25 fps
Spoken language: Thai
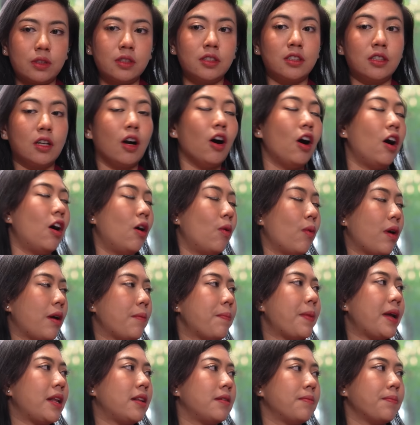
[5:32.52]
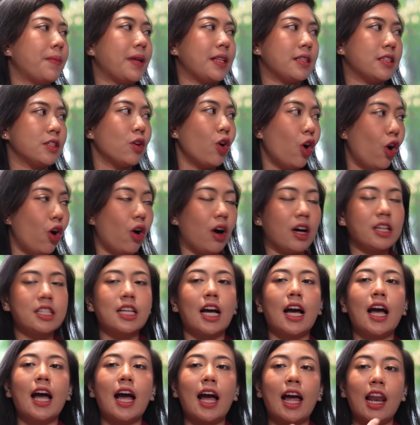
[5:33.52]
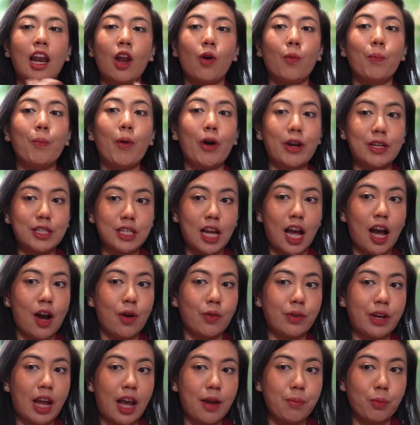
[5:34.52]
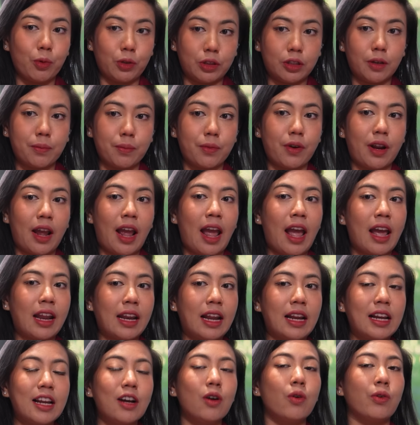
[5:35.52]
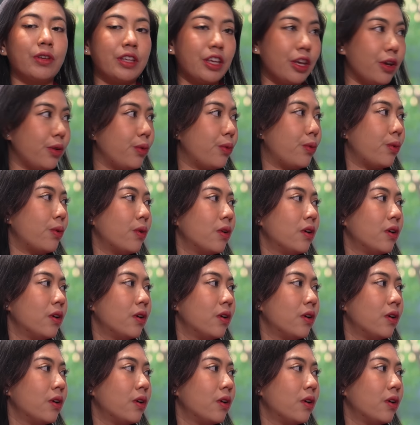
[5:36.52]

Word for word: ถือครองไว้เป็นเป็นเจ้าของอสังหาเราปล่อยเช่าได้ผลตอบแทนในเรื่องของยิว